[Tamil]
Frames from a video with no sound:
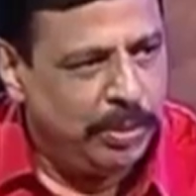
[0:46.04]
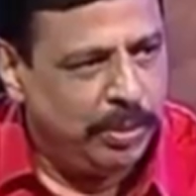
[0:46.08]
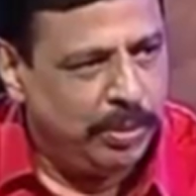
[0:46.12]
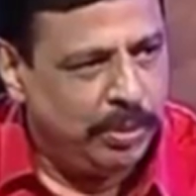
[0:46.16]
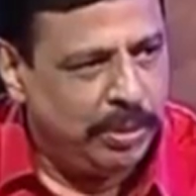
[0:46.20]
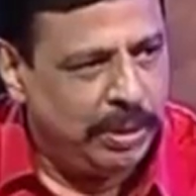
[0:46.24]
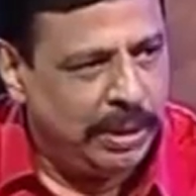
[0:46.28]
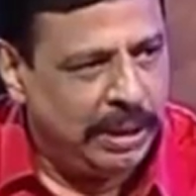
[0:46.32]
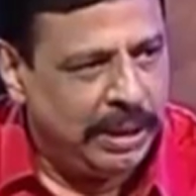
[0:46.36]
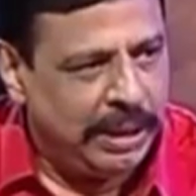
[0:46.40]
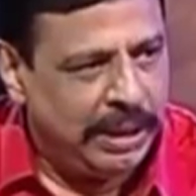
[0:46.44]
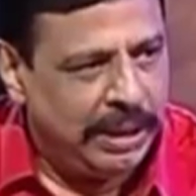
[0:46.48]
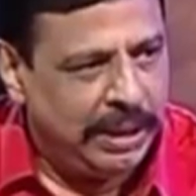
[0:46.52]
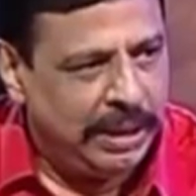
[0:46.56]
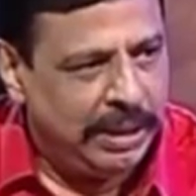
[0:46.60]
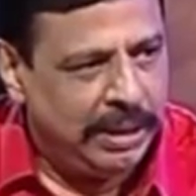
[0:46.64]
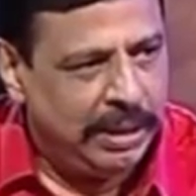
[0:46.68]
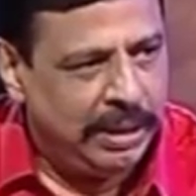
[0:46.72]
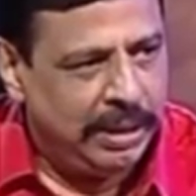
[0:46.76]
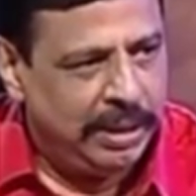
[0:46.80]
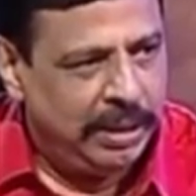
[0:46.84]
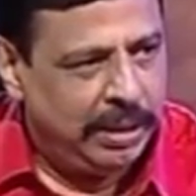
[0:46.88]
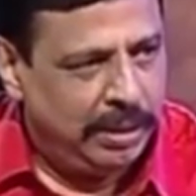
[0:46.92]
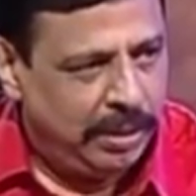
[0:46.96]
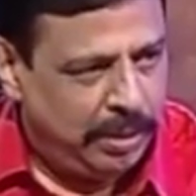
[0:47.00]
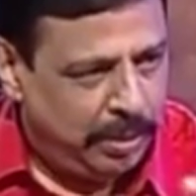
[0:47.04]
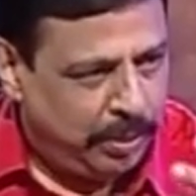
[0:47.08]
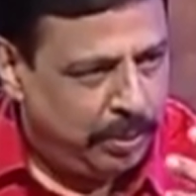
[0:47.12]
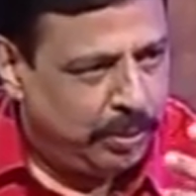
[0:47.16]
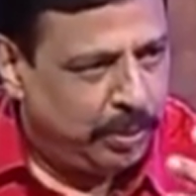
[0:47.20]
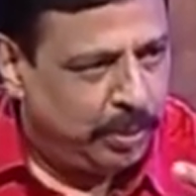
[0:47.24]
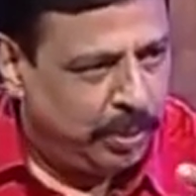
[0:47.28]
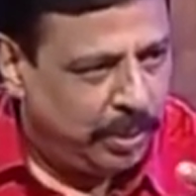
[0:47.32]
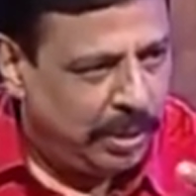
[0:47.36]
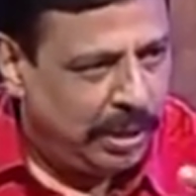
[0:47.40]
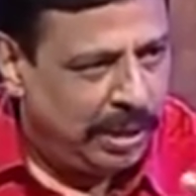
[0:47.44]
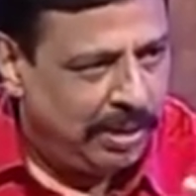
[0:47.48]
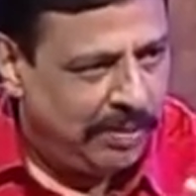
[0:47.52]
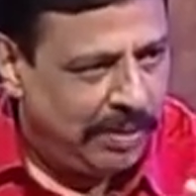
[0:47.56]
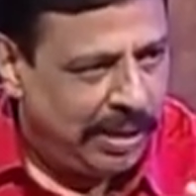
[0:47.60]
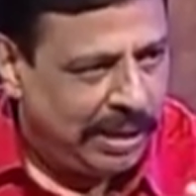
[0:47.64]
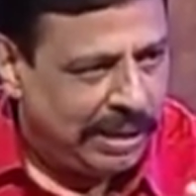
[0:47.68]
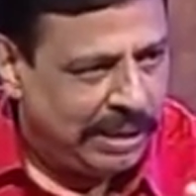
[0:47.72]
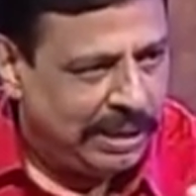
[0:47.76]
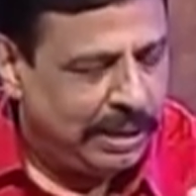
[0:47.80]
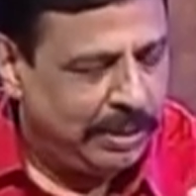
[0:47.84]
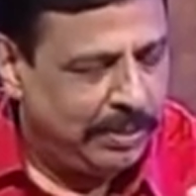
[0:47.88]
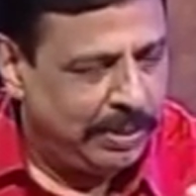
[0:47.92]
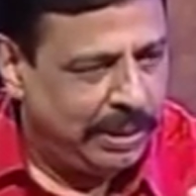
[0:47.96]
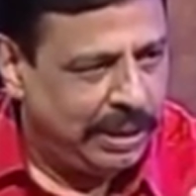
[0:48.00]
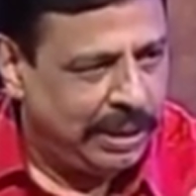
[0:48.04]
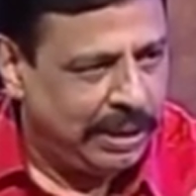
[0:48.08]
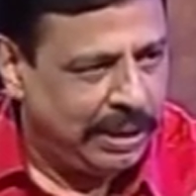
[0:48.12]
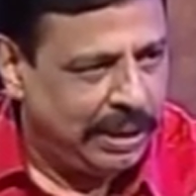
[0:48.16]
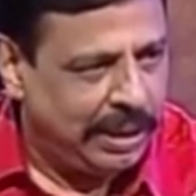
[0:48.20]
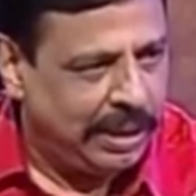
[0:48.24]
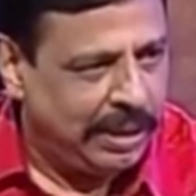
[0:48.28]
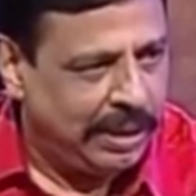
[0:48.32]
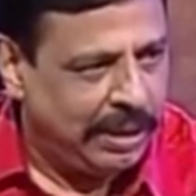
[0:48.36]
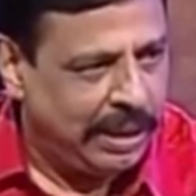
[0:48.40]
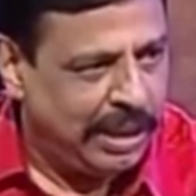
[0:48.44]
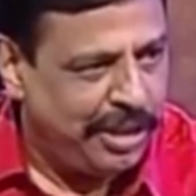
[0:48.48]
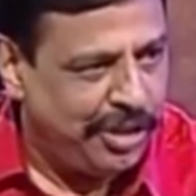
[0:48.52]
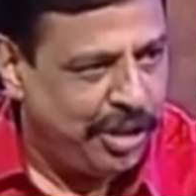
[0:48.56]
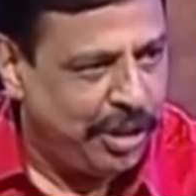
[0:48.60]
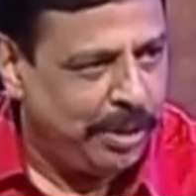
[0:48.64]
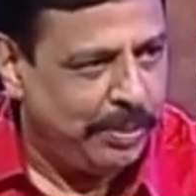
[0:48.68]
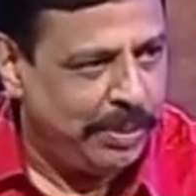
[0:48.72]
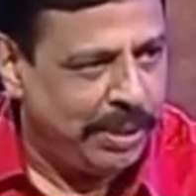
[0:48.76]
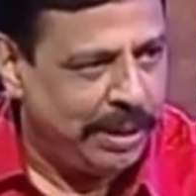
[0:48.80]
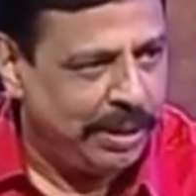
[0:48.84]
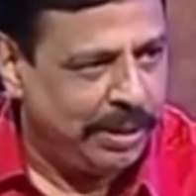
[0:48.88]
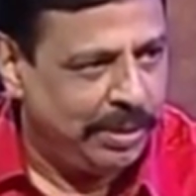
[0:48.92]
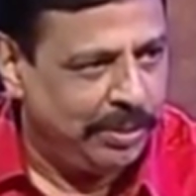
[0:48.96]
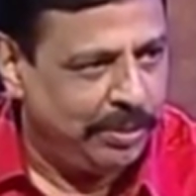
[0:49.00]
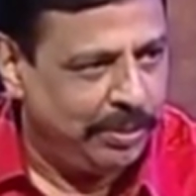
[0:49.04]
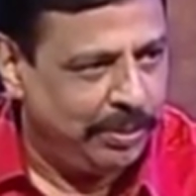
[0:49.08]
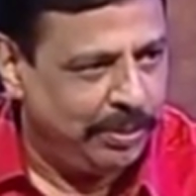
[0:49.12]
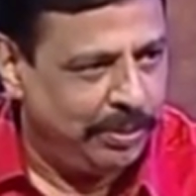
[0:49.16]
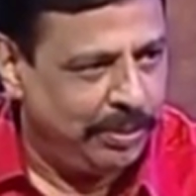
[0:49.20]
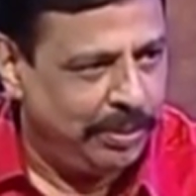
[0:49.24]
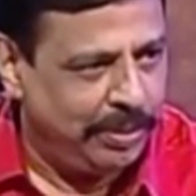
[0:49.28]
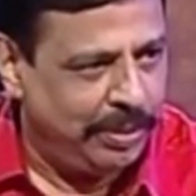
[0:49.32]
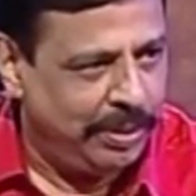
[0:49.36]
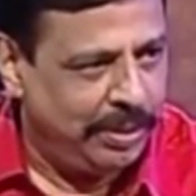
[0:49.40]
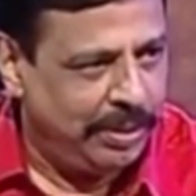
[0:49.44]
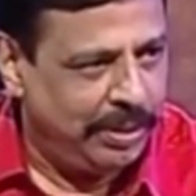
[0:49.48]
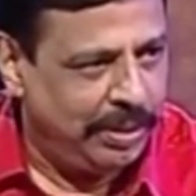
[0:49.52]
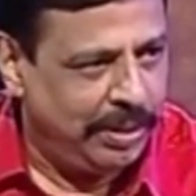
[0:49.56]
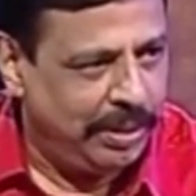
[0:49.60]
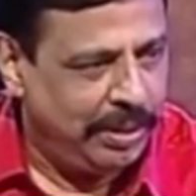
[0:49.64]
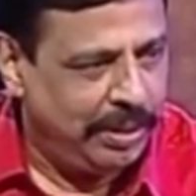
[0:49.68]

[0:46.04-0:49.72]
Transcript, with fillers: கொடுக்குறதே மூக்கில் அந்த உணவுடைய அந்த ஃப்ளேவர் வரும்பொழுது தான்